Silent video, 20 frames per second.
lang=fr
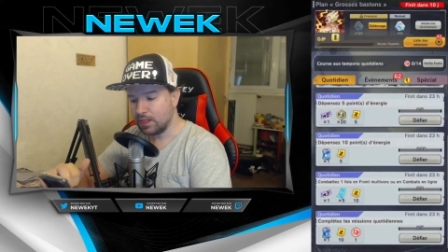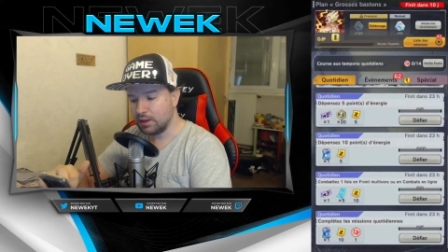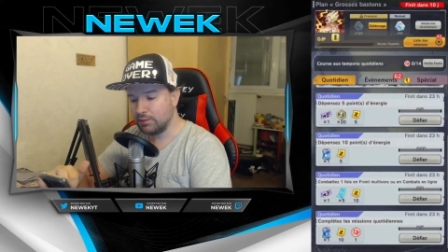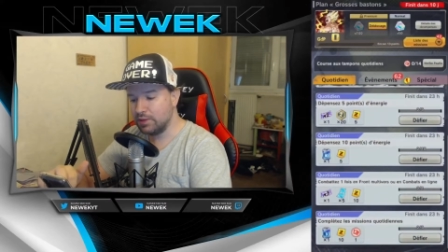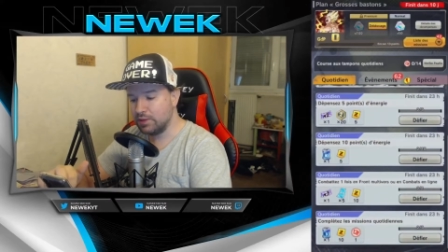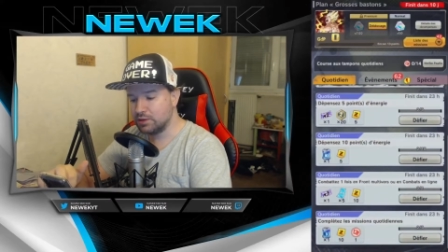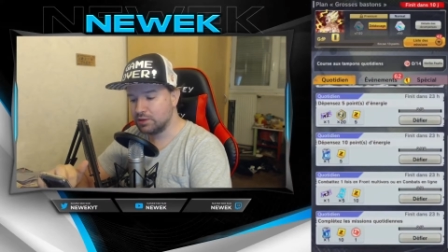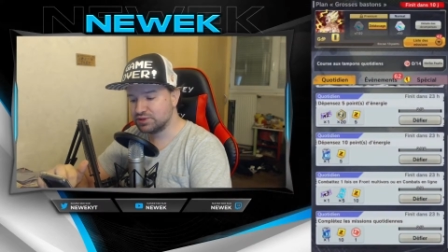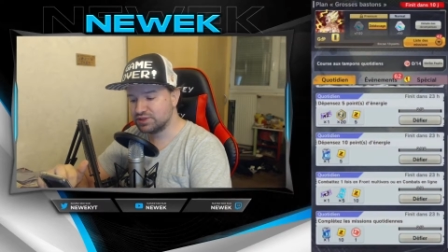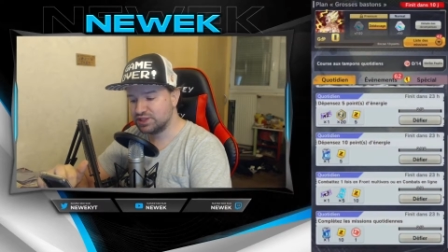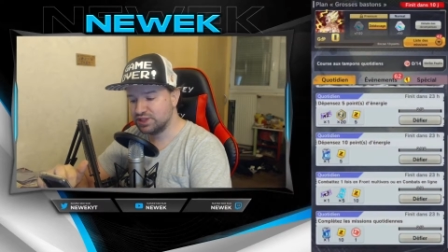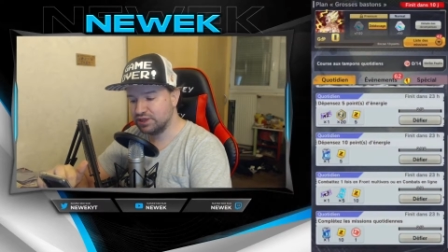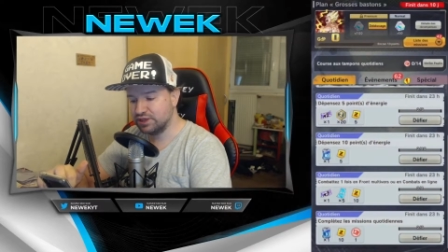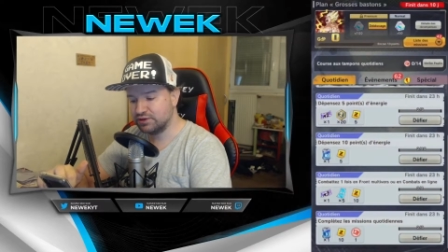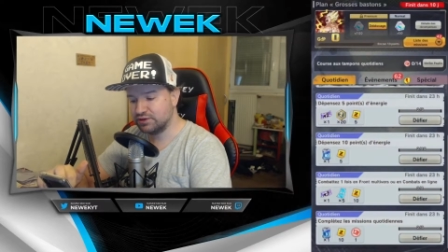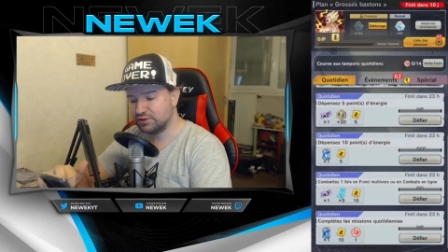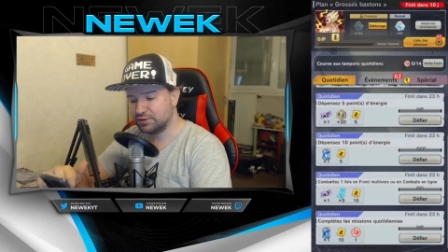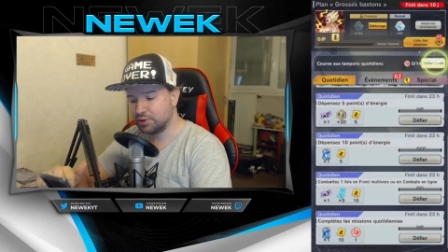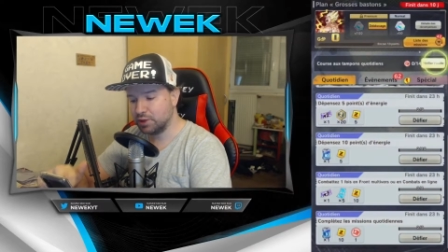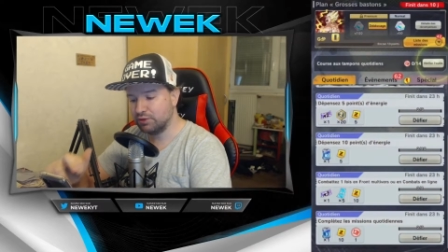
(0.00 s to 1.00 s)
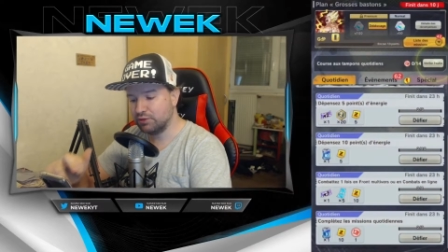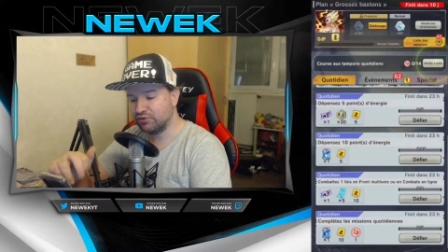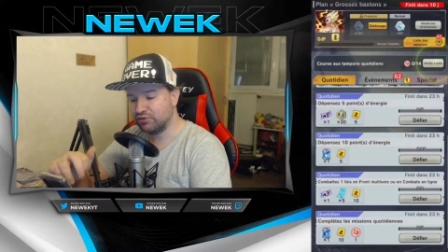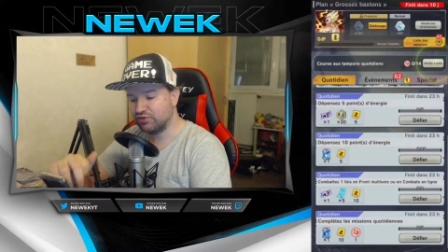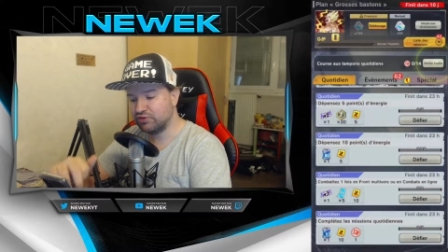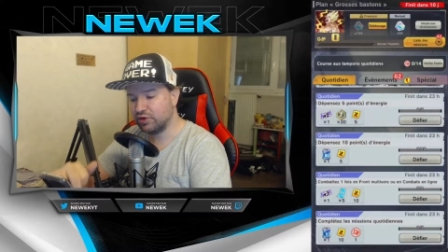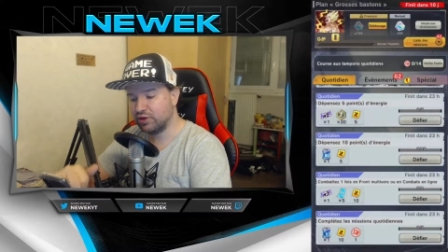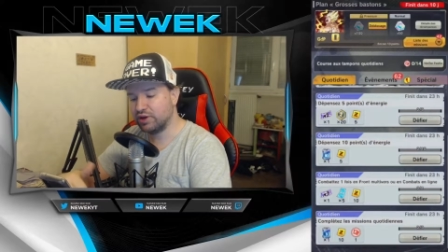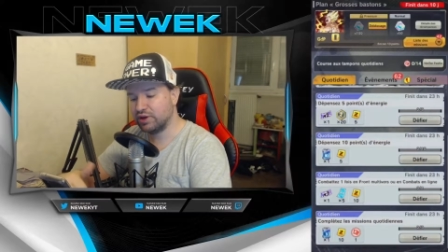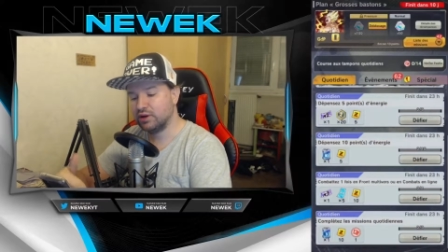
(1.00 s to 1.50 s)
Mais aussi, tu as une
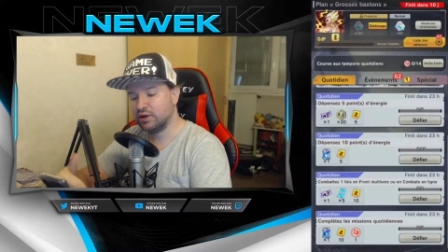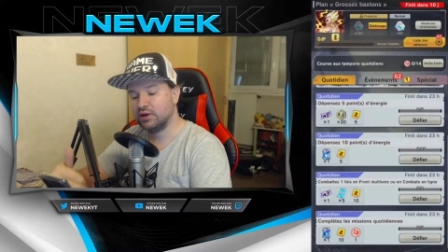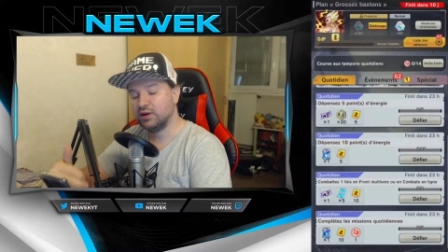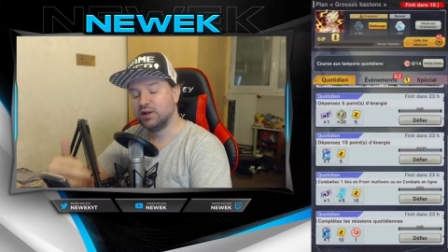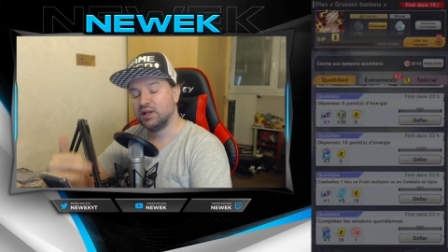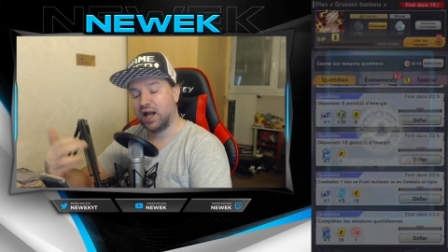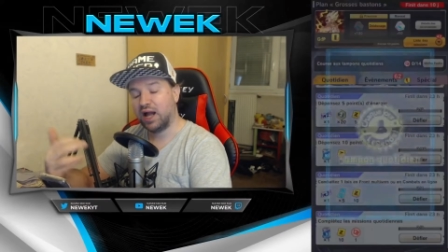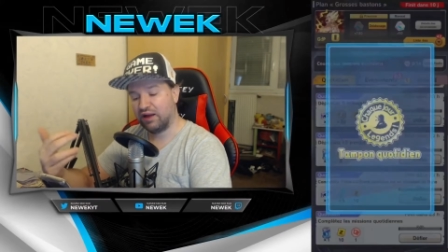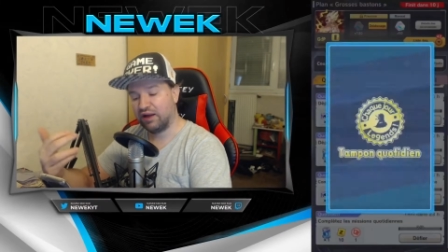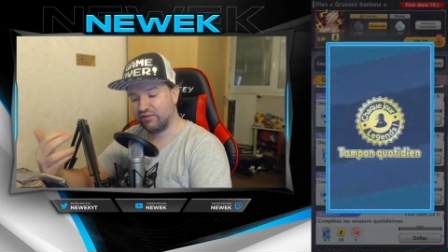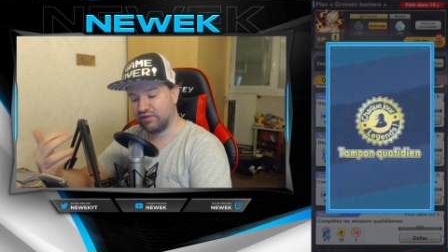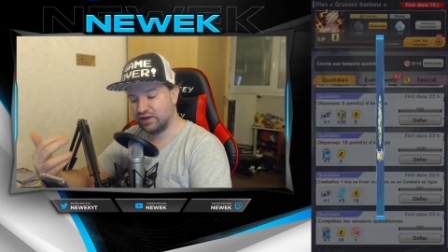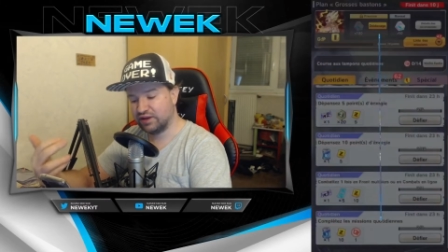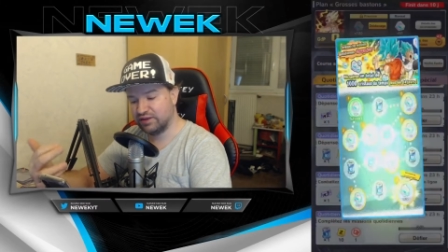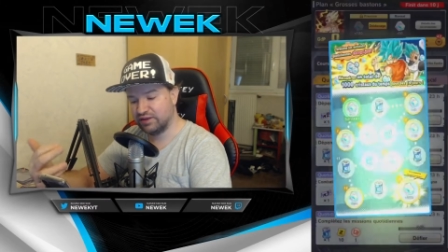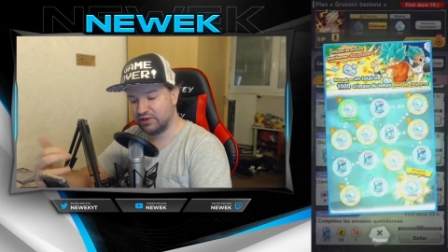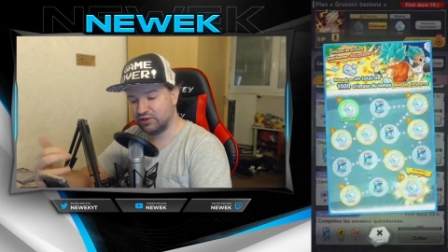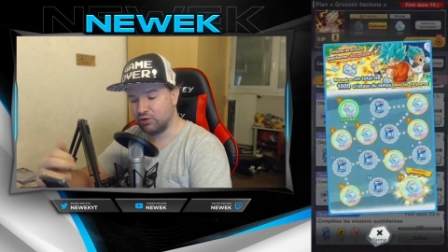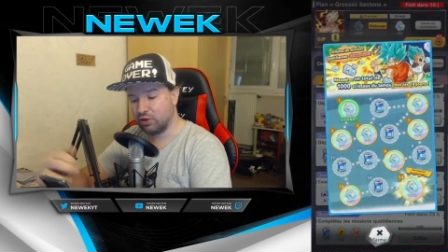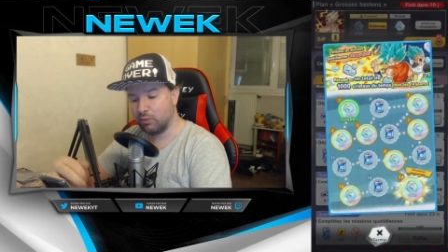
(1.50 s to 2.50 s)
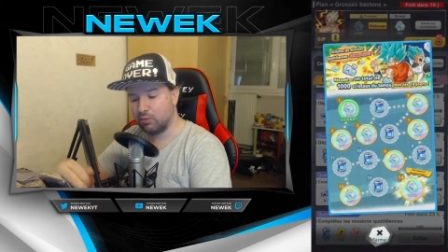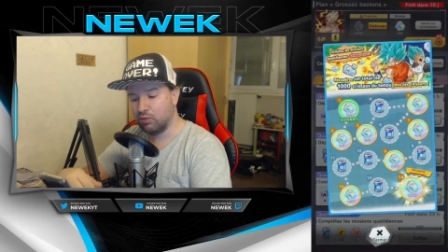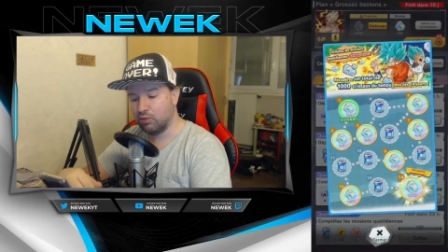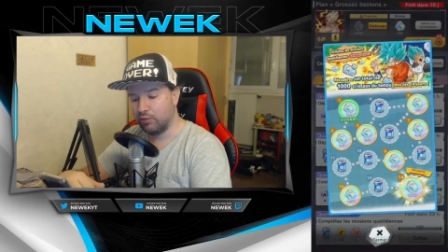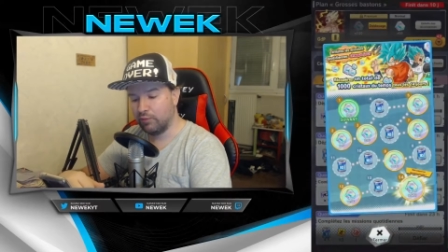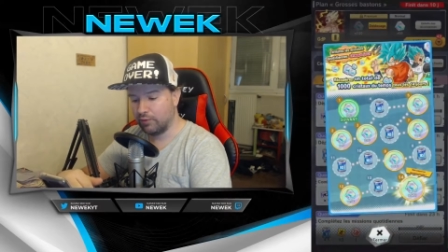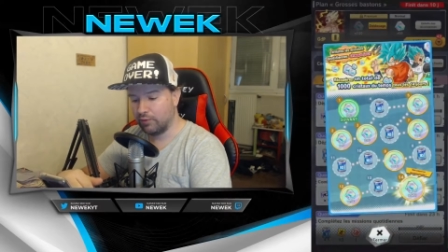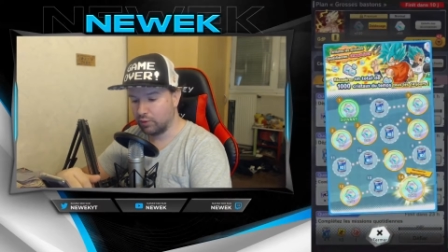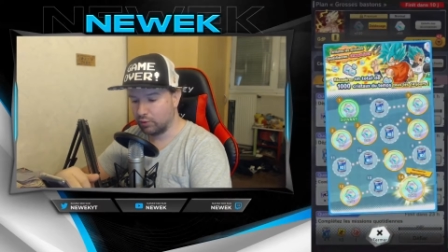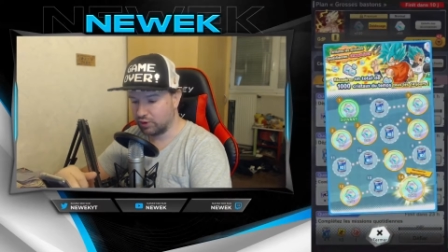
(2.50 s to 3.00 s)
feuille avec des tampons,
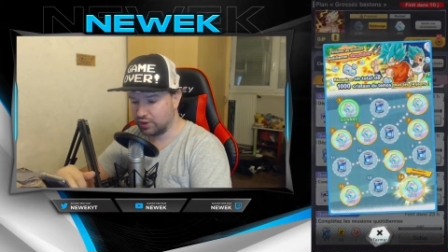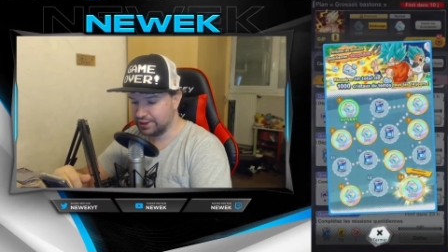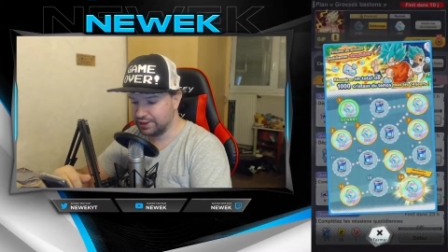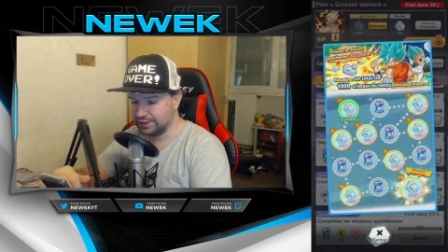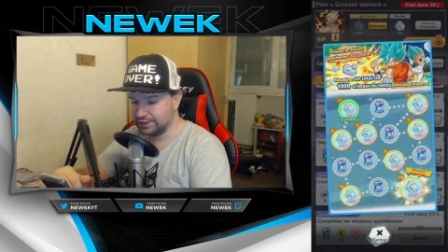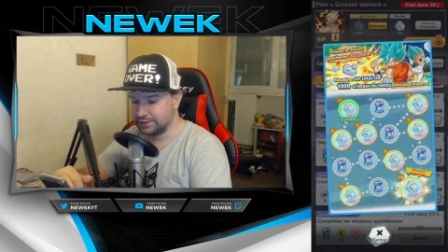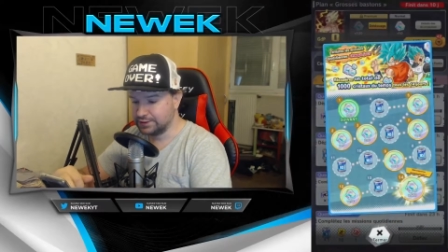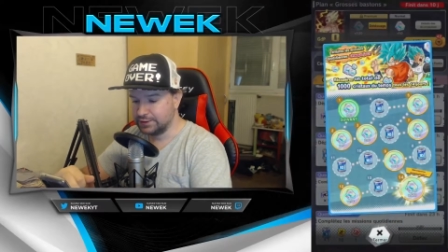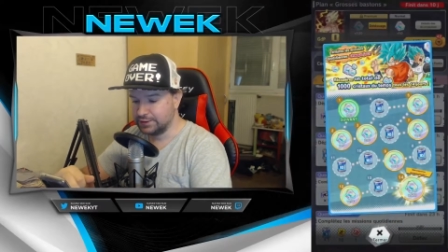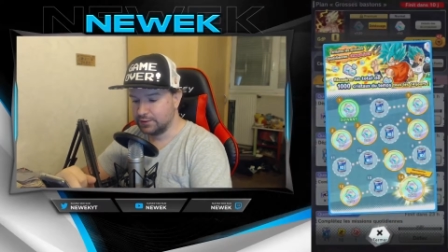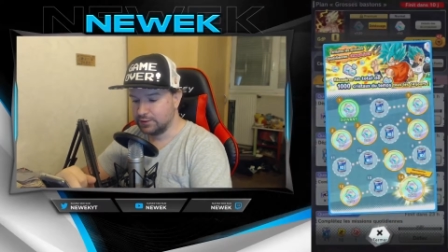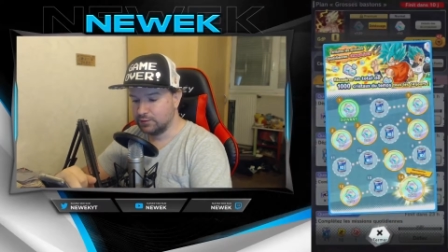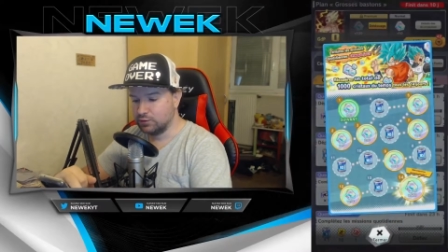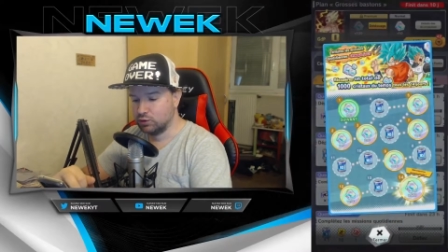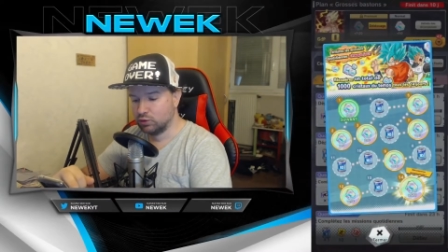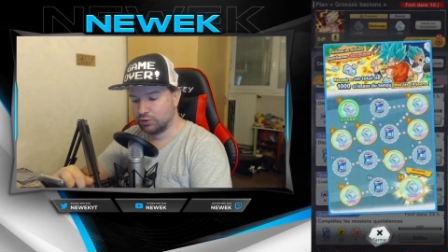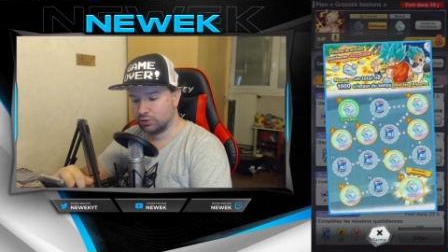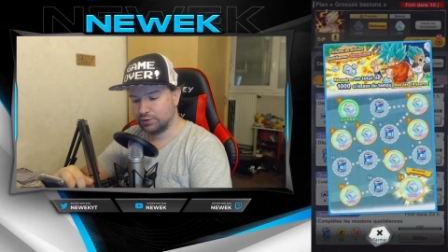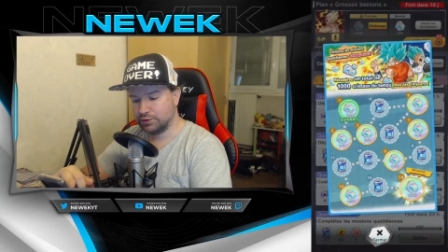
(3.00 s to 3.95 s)
ok Donc...